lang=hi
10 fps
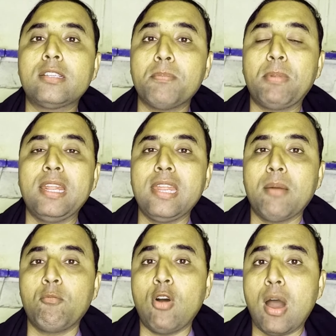टेम्परेरी
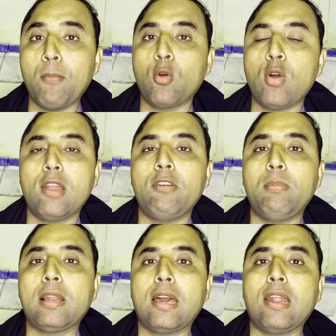आप लोग को
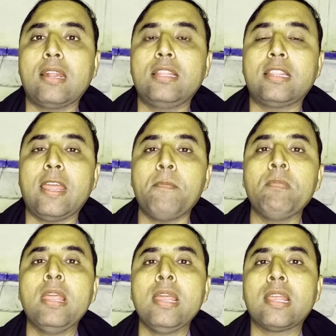अनअवेलेबल करा देता
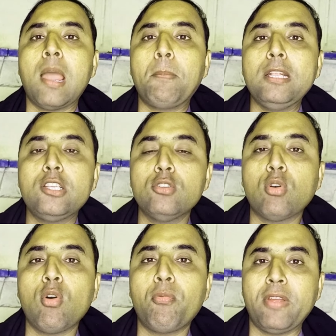है कि आप इन
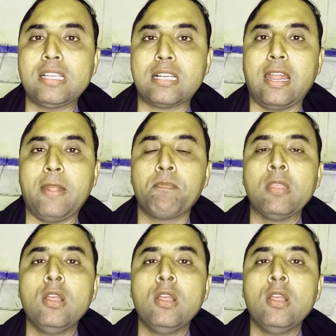चीज़ों को फिक्स करें